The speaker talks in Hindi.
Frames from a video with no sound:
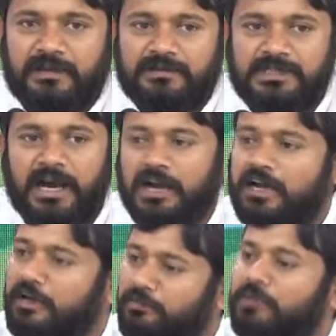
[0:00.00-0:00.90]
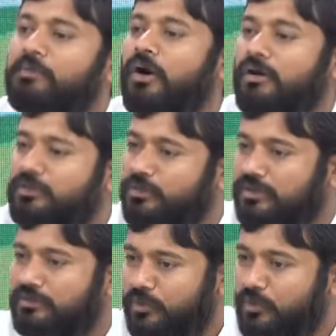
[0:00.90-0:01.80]
जहां गर्मी बहुत हो,
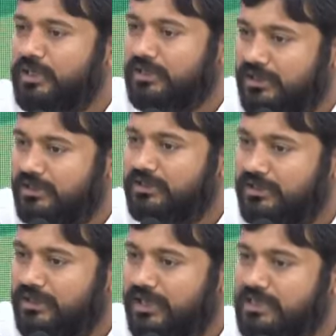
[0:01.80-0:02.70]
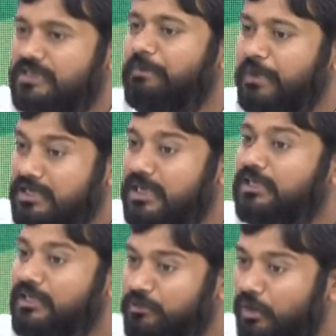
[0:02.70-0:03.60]
होनी थी ऐसी अपेक्षा
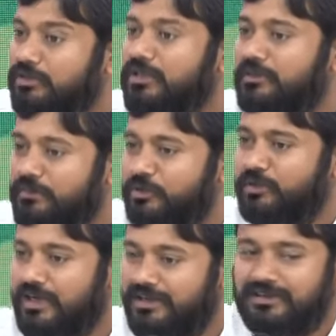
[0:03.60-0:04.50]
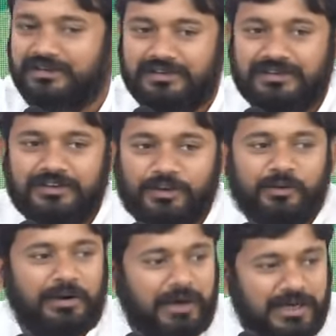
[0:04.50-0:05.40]
थी कि बहुत गर्मी होगी
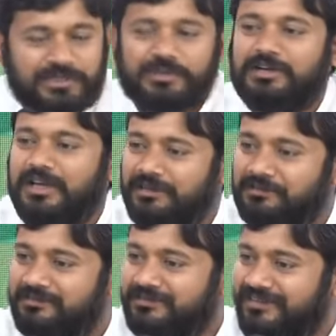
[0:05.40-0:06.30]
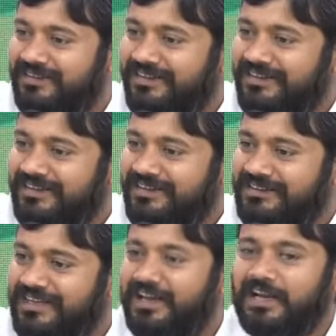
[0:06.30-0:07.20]
वहां बारिश हो गई
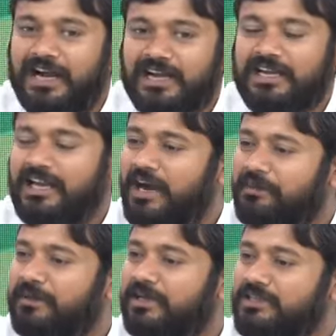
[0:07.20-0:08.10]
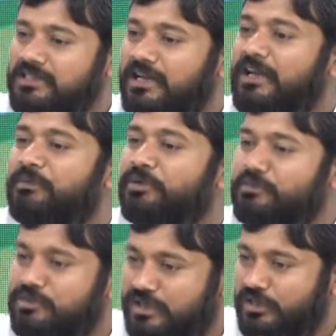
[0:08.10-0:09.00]
जहाँ लगा कि यहाँ पे चलना बहुत
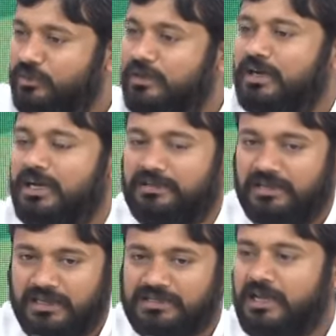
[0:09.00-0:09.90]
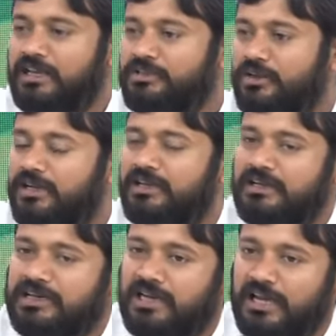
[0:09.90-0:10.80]
मुश्किल होगा कई कई सारे जो है
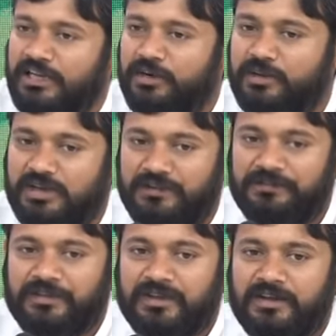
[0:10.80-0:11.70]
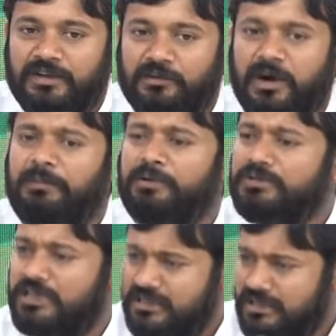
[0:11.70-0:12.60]
कठिनाइयाँ होंगी वहाँ पे
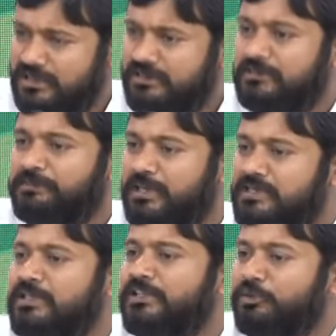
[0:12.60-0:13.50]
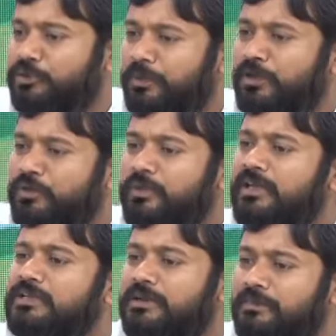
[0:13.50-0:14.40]
कुछ ऐसी परिस्थिति उत्पन्न हुई
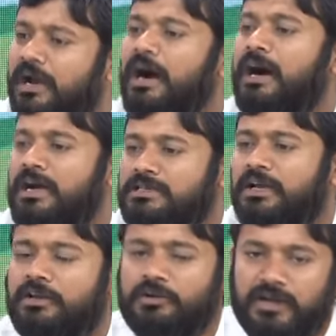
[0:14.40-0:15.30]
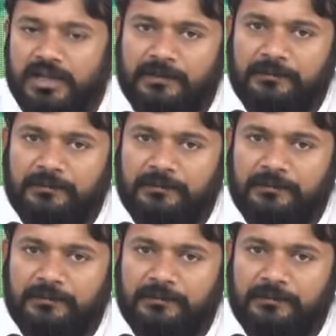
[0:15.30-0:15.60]
कि सब राह आसान हो गया